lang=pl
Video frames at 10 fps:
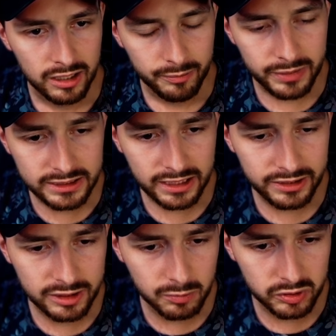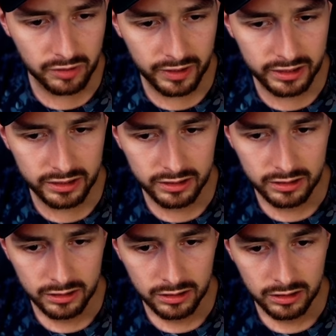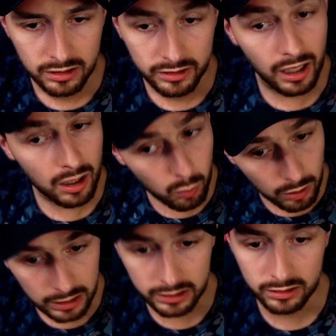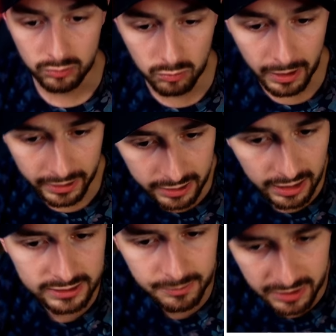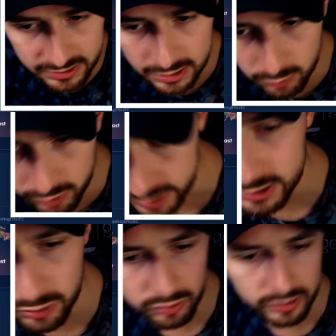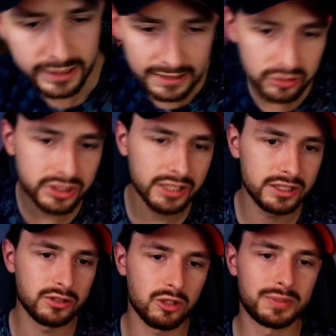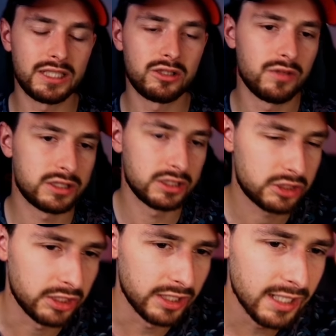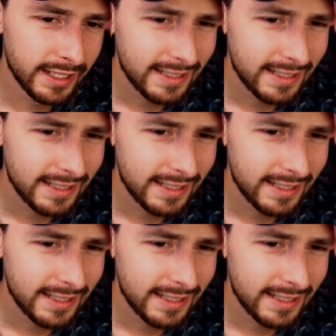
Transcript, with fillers: Biskajsik zbustowany, Jaguar u Michaela za 500 zł, no niecodzienny drop z tej to właśnie skrzyni.